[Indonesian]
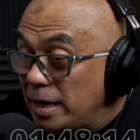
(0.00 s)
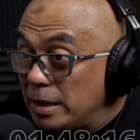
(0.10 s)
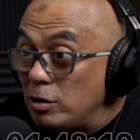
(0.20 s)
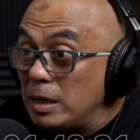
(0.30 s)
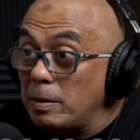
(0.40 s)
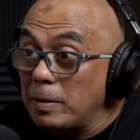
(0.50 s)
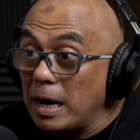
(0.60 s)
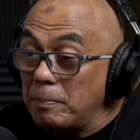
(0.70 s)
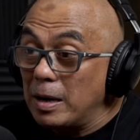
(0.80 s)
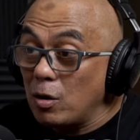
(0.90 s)
Itu di
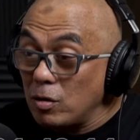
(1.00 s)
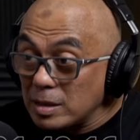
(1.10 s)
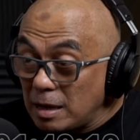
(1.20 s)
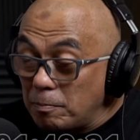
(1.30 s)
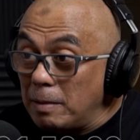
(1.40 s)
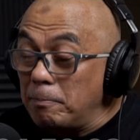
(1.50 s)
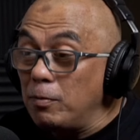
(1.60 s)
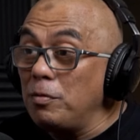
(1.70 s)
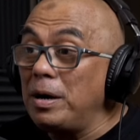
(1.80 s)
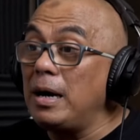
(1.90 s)
beberapa kota
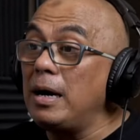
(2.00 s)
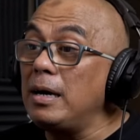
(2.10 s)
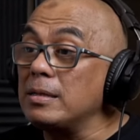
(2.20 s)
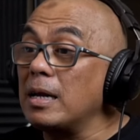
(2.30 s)
Papua